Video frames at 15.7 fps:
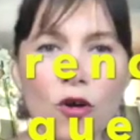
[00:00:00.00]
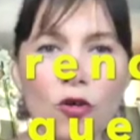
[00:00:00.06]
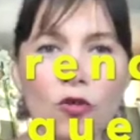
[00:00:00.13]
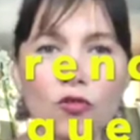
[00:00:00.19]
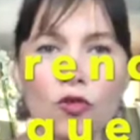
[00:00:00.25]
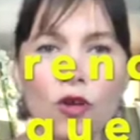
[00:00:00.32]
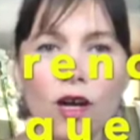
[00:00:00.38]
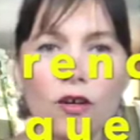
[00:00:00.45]
on
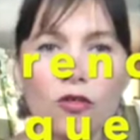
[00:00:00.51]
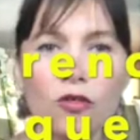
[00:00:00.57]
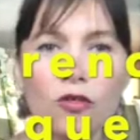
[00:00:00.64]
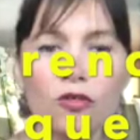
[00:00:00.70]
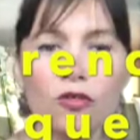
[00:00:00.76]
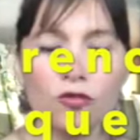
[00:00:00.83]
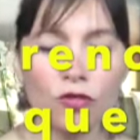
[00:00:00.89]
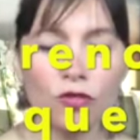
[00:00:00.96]
ne
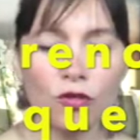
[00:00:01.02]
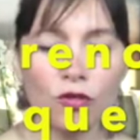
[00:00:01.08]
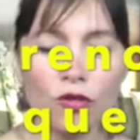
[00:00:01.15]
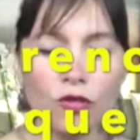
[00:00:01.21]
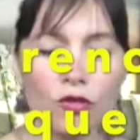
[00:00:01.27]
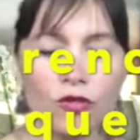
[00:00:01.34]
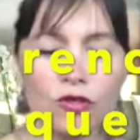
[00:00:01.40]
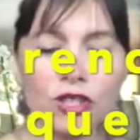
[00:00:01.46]

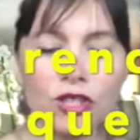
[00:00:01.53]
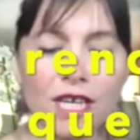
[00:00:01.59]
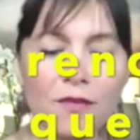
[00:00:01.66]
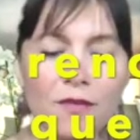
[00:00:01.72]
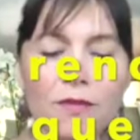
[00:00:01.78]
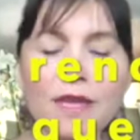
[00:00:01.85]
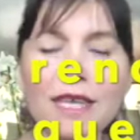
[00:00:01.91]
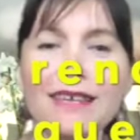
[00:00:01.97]
rencontre
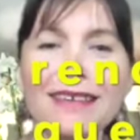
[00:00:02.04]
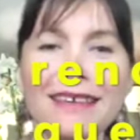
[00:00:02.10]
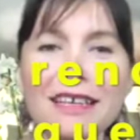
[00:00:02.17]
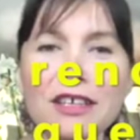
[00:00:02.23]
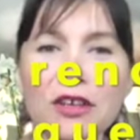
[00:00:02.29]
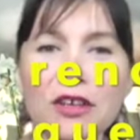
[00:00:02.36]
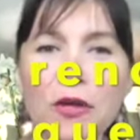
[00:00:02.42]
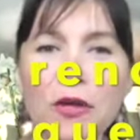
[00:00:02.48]
jamais
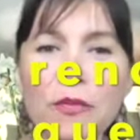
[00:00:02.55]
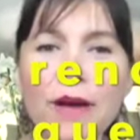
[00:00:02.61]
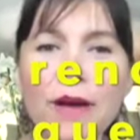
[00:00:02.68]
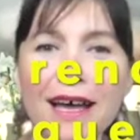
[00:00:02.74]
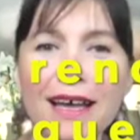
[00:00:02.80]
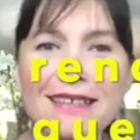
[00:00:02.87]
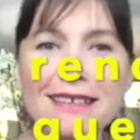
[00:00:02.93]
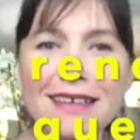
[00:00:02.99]
quelqu'un
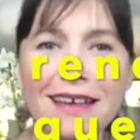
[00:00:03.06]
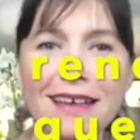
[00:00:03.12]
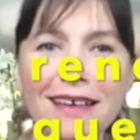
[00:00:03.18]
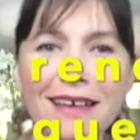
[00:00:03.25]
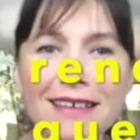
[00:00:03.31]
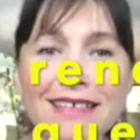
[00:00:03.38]
par hasard.